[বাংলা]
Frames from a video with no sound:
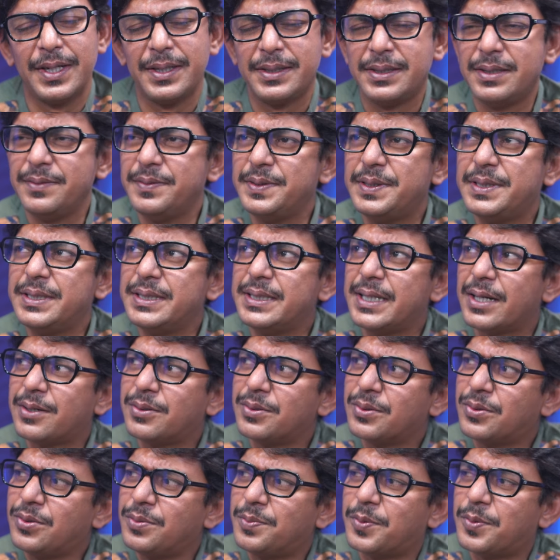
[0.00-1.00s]
টিভি সিরিজ
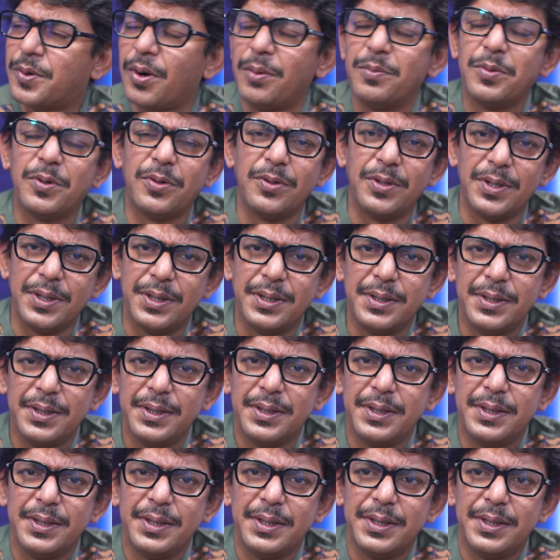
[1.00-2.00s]
এখন খুব কম করি
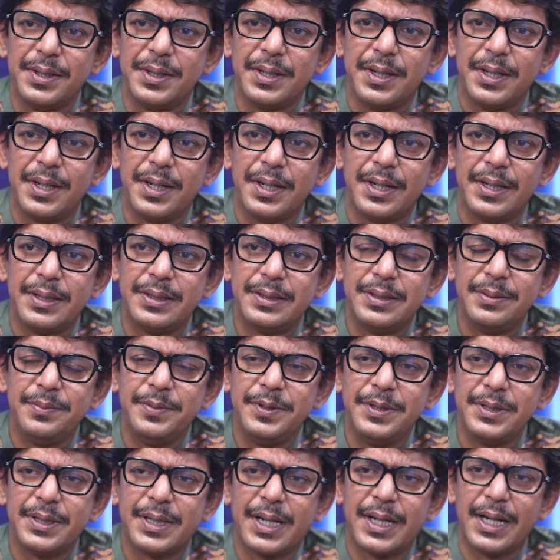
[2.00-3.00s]

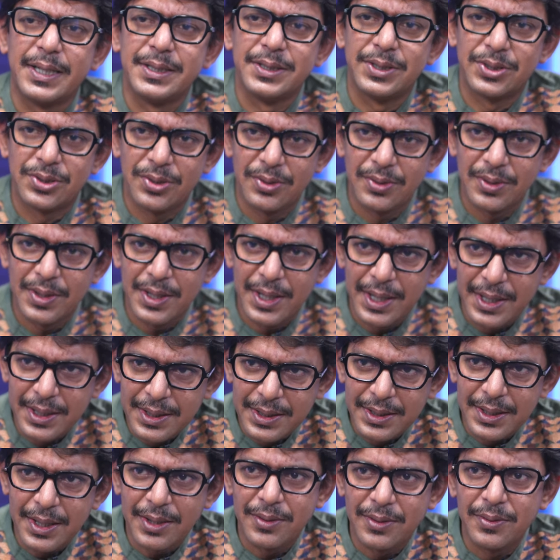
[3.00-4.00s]
টিভির কাজের সংখ্যাই
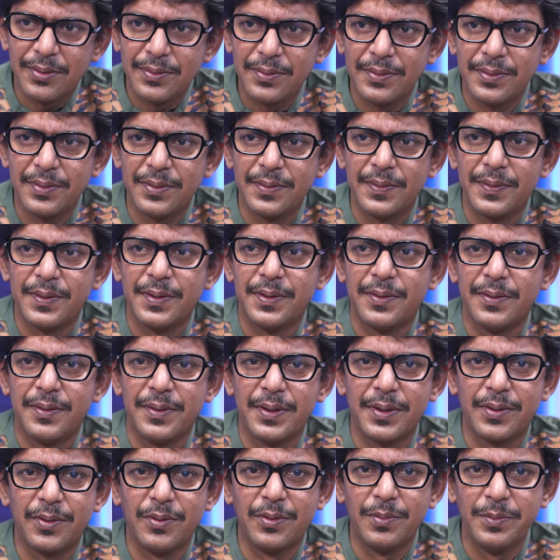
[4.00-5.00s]
এখন
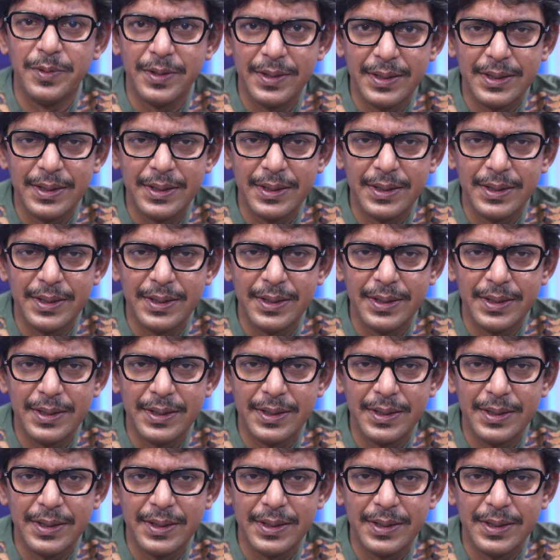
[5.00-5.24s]
অনেক কমিয়ে